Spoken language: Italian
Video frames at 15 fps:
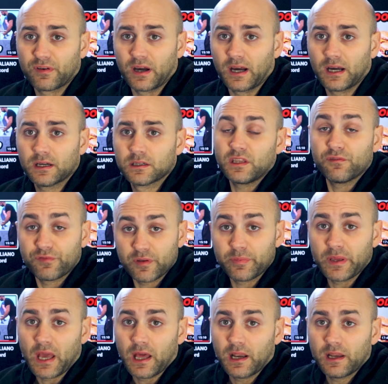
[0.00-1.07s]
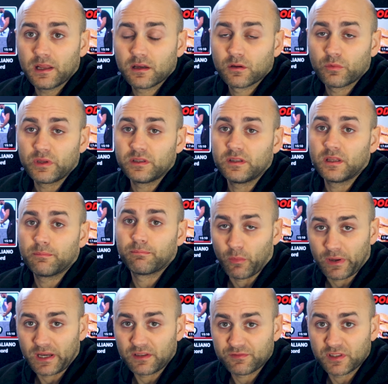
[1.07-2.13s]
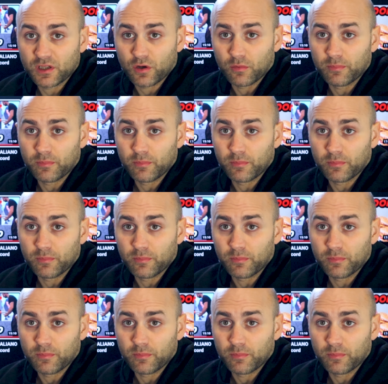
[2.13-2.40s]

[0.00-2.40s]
fa in FPL, quindi powerlifting